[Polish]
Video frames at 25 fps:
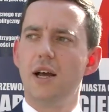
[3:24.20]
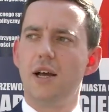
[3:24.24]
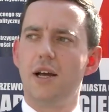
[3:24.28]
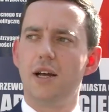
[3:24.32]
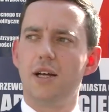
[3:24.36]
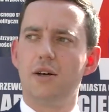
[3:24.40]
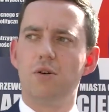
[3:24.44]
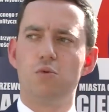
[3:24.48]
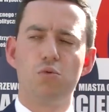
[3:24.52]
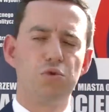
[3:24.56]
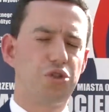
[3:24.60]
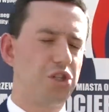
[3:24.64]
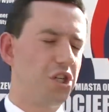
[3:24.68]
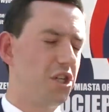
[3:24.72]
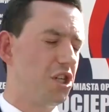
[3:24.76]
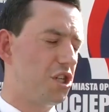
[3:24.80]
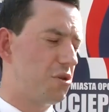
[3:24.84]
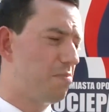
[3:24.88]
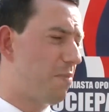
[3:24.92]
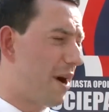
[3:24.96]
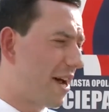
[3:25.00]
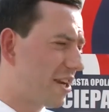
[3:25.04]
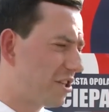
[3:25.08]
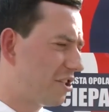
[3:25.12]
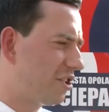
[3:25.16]
E, uczynić
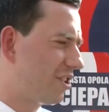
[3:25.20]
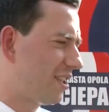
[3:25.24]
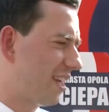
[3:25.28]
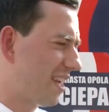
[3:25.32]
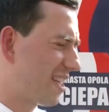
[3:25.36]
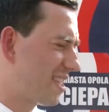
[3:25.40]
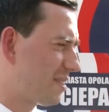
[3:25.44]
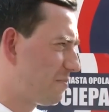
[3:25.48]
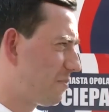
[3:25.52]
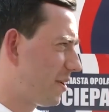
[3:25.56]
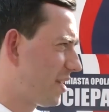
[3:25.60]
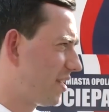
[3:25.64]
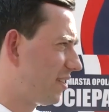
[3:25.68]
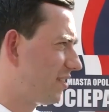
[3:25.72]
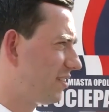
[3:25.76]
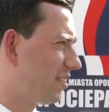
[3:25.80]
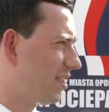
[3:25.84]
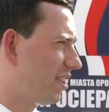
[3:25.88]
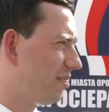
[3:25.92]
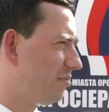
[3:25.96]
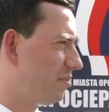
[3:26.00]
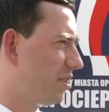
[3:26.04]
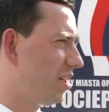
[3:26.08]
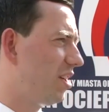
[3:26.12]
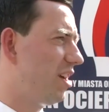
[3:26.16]
bardziej
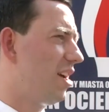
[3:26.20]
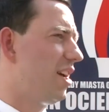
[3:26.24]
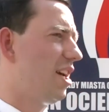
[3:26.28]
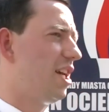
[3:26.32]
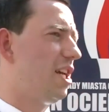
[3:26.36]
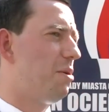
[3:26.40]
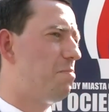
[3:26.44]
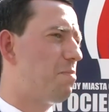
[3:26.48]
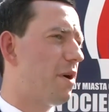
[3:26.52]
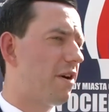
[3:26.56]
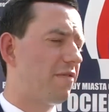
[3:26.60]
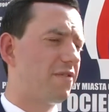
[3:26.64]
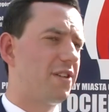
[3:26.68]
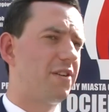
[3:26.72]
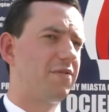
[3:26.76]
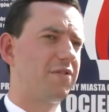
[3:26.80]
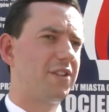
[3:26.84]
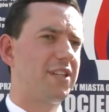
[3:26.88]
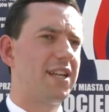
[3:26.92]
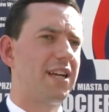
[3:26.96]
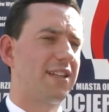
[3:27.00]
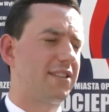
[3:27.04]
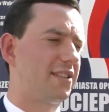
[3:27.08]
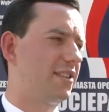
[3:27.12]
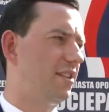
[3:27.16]
transparentnymi i pewne
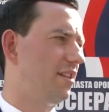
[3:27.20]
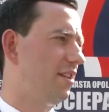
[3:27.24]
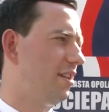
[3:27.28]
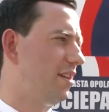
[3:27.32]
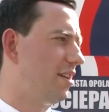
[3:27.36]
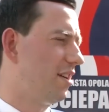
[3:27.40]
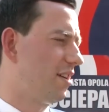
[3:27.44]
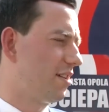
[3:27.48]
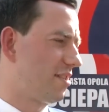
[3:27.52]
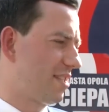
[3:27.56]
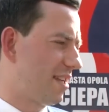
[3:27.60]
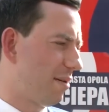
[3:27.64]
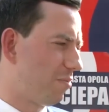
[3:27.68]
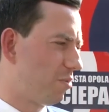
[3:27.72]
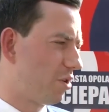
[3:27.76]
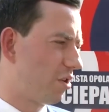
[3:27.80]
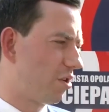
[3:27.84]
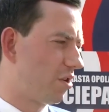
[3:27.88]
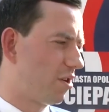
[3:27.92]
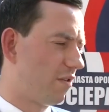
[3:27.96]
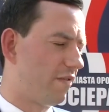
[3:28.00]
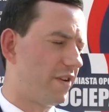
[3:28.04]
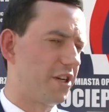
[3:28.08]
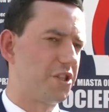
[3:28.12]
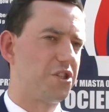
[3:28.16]
wydatki
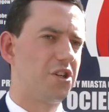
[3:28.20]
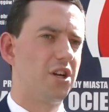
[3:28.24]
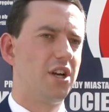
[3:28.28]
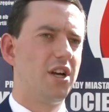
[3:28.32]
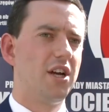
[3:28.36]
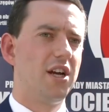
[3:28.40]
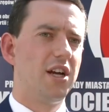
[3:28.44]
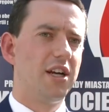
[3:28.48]
zablokować.